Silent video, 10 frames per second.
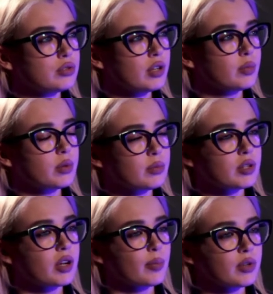но я прям
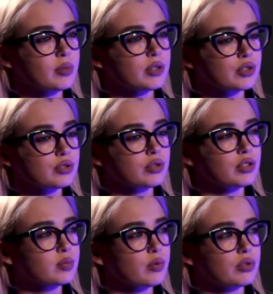такая понимала, что
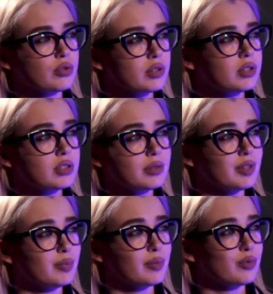Господь, только ты
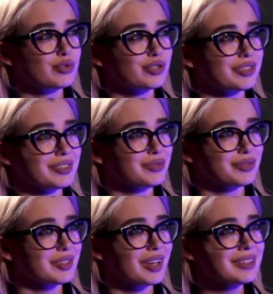мне поможешь это все
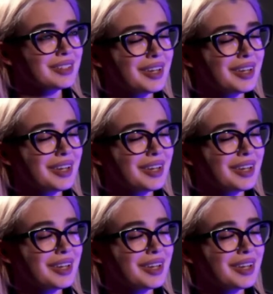сдать.